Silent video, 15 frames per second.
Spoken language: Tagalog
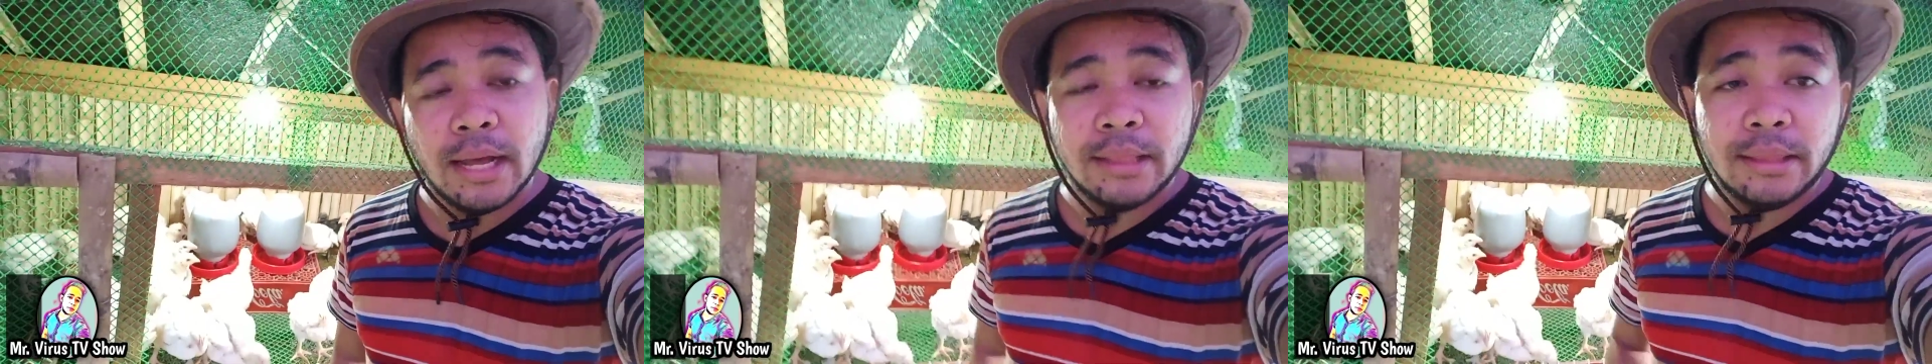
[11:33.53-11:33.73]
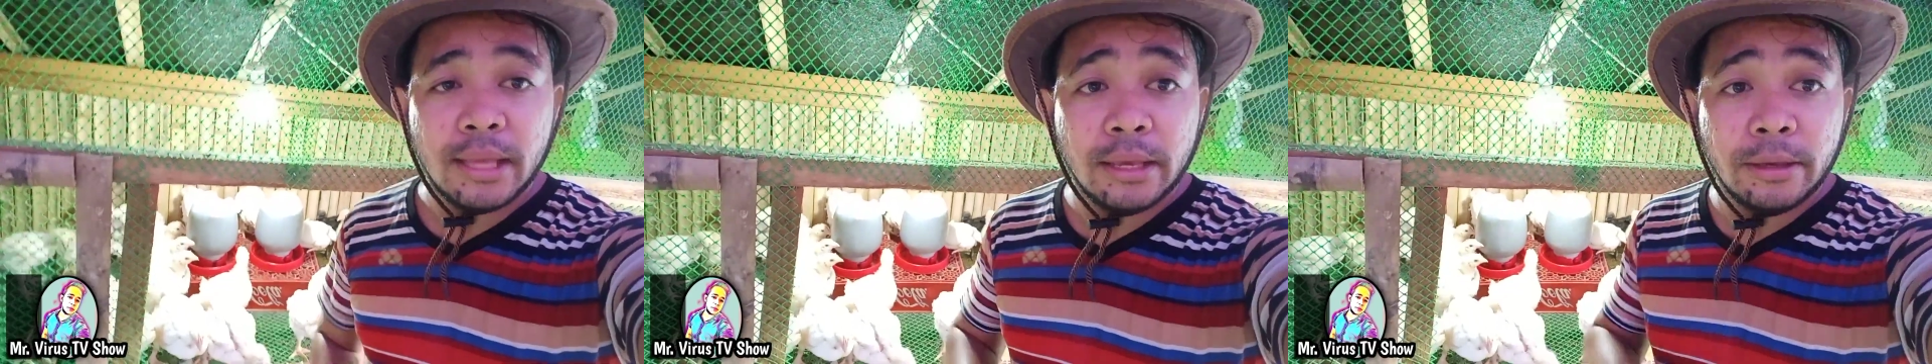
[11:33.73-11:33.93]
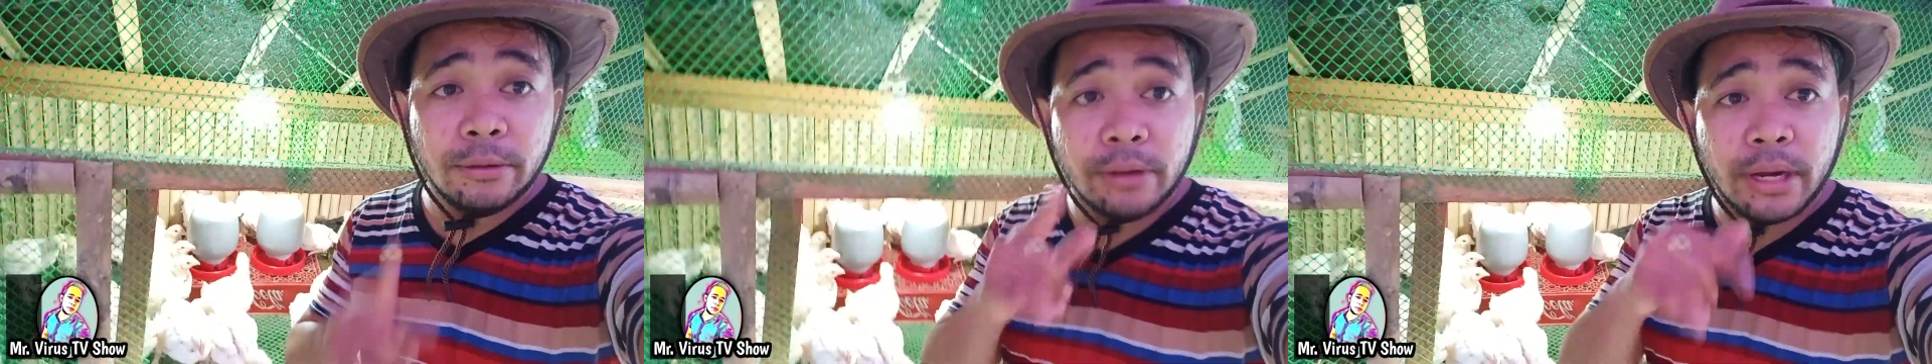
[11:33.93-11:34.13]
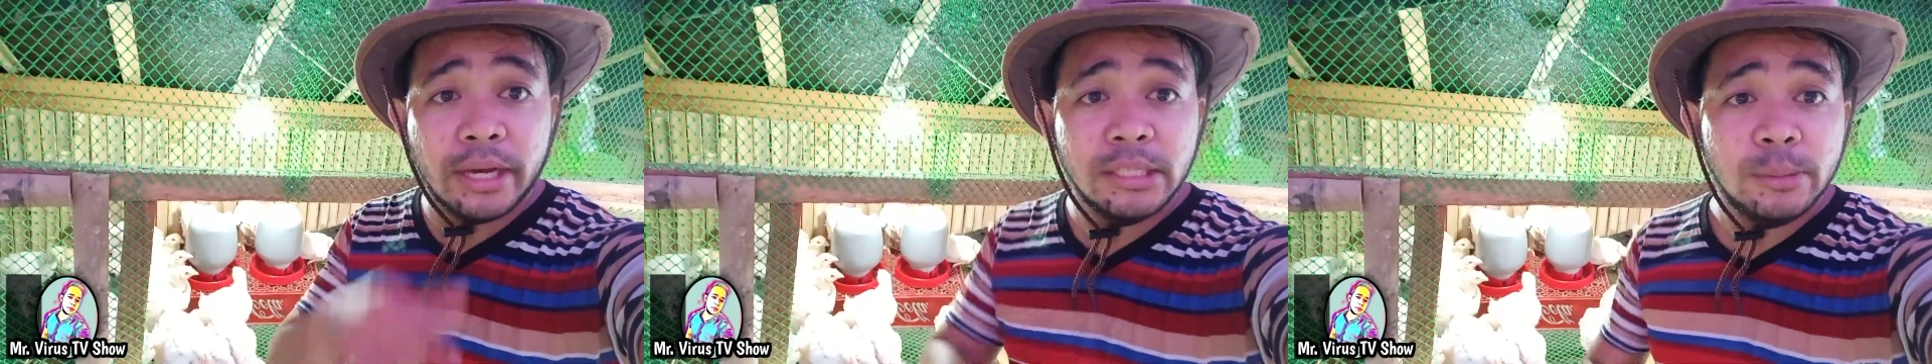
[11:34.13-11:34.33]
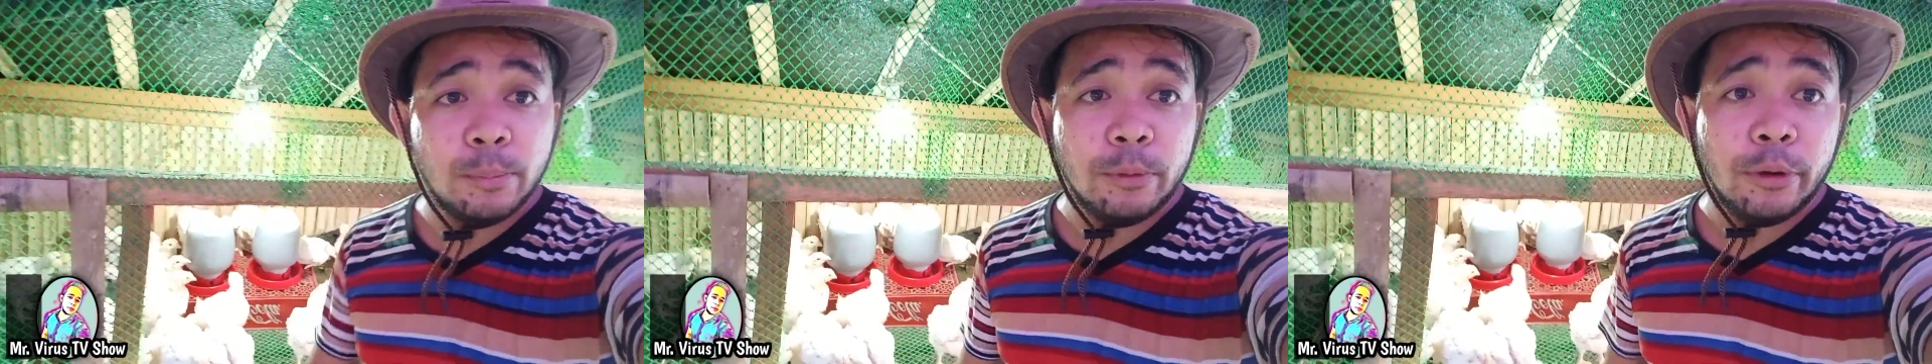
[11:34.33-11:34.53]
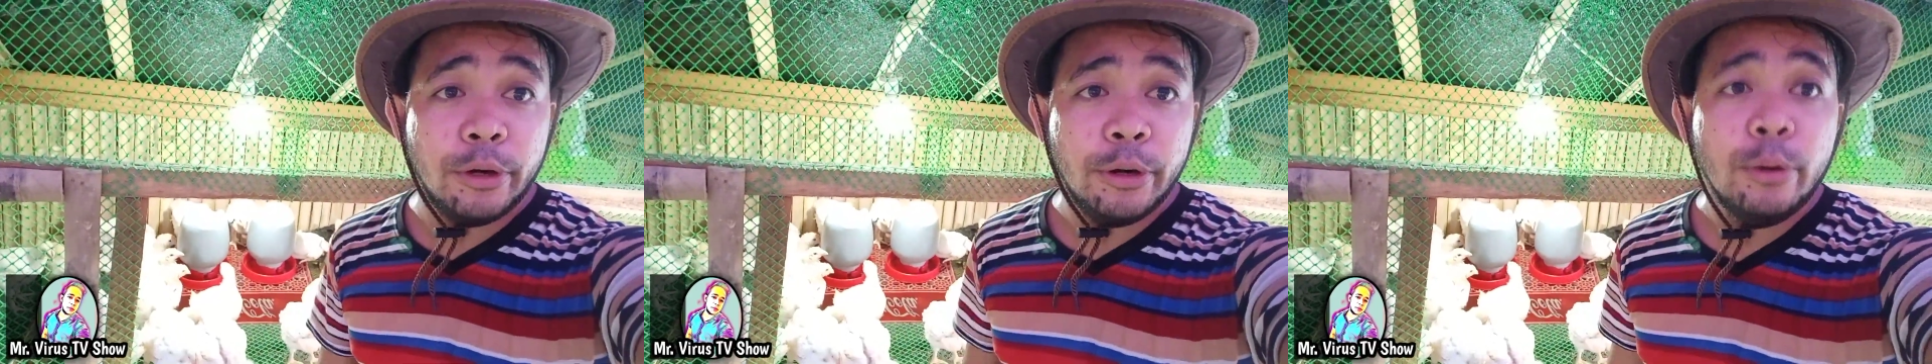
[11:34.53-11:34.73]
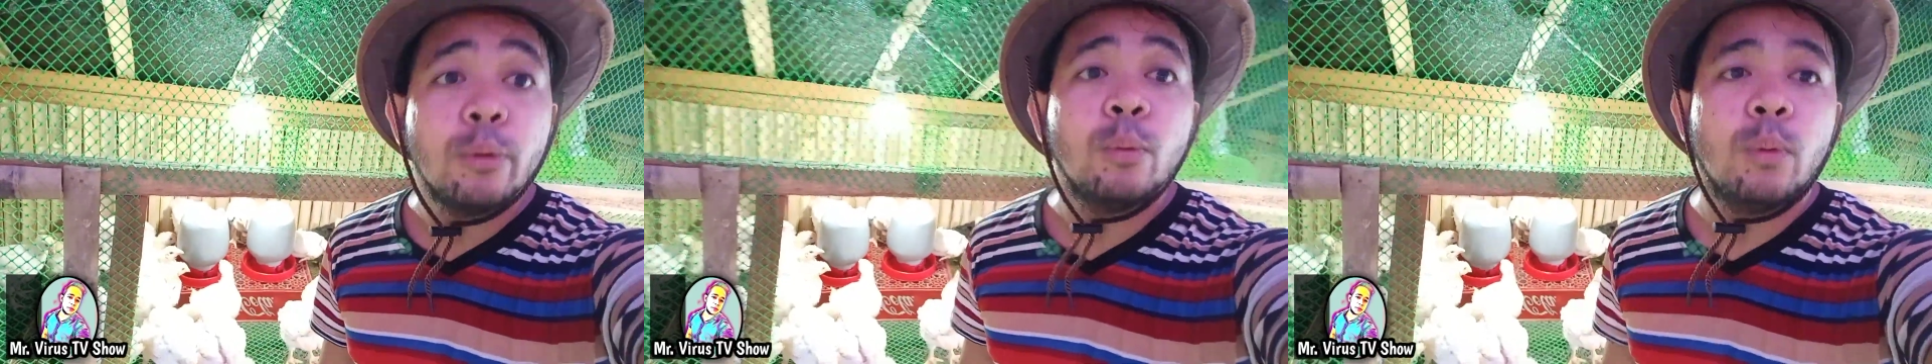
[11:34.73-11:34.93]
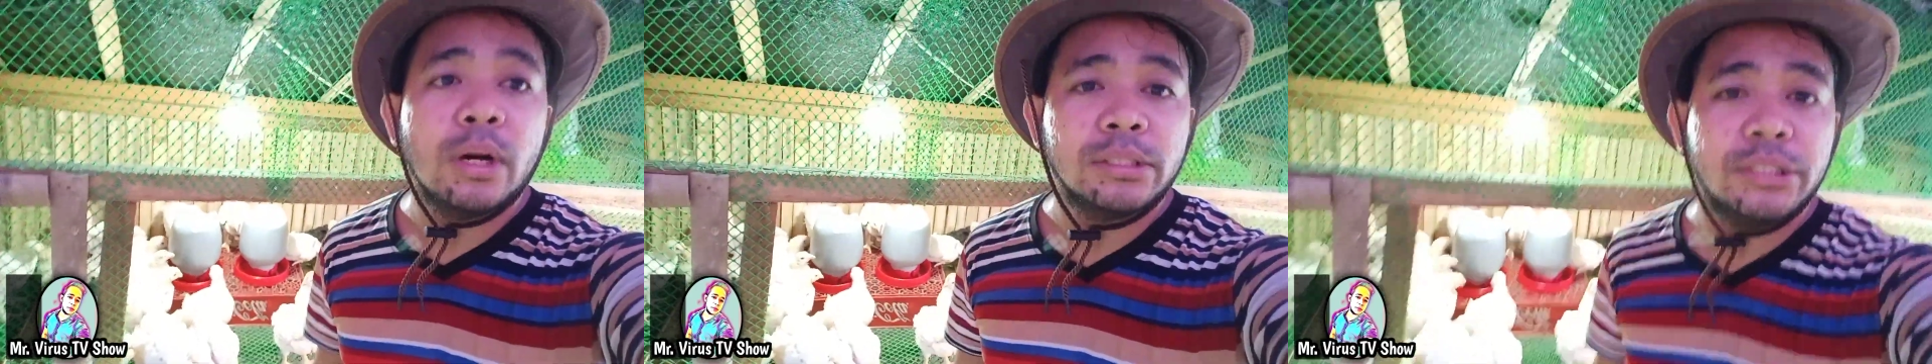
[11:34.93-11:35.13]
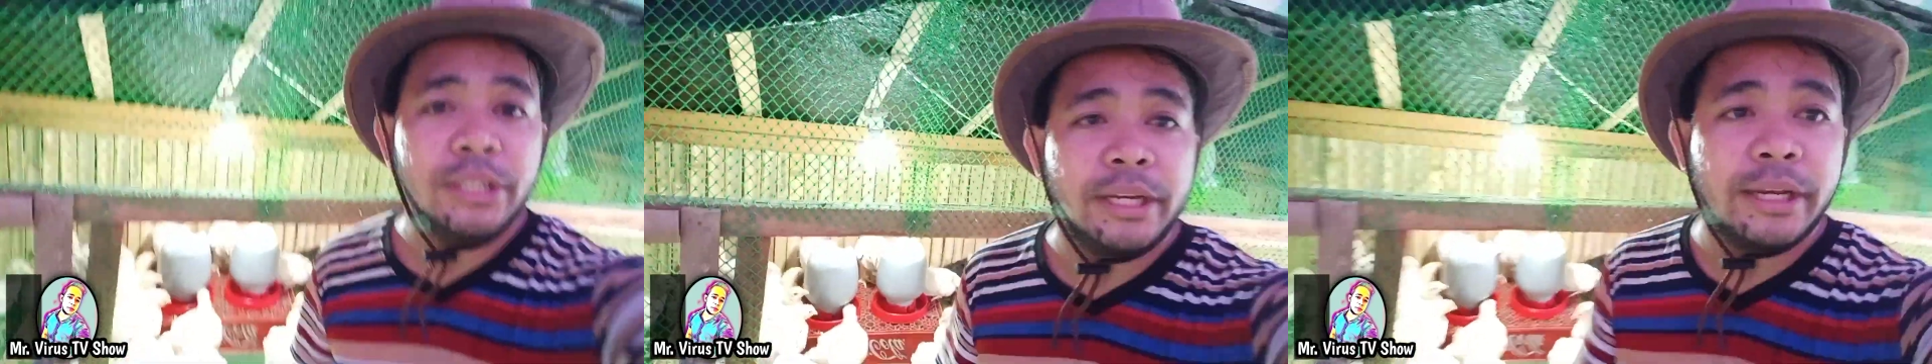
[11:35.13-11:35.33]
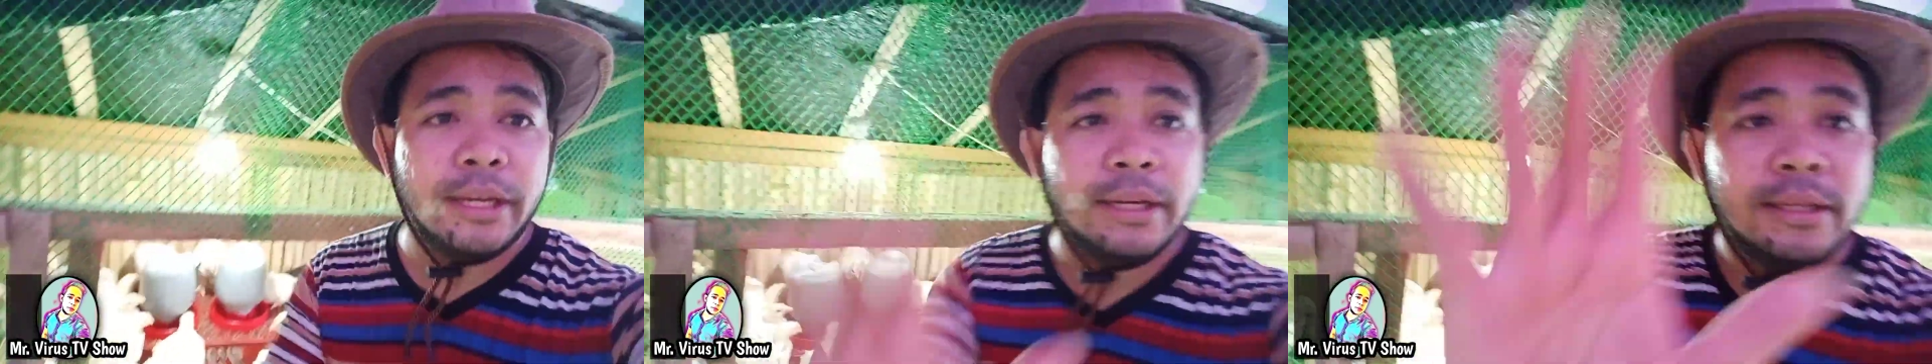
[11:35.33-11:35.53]
And thank you guys for
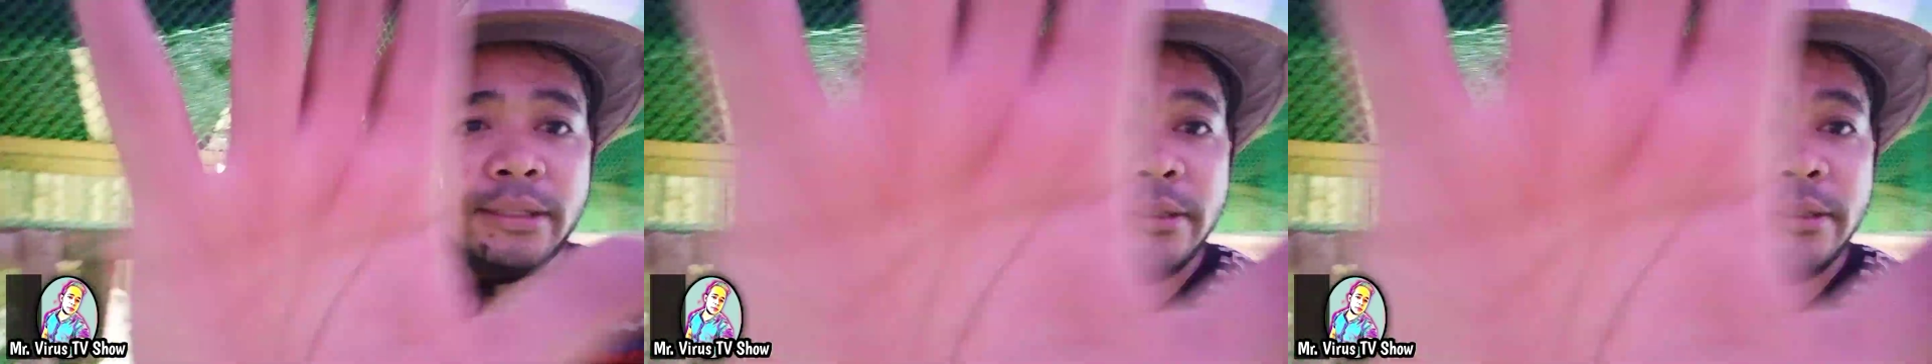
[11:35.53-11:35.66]
watching.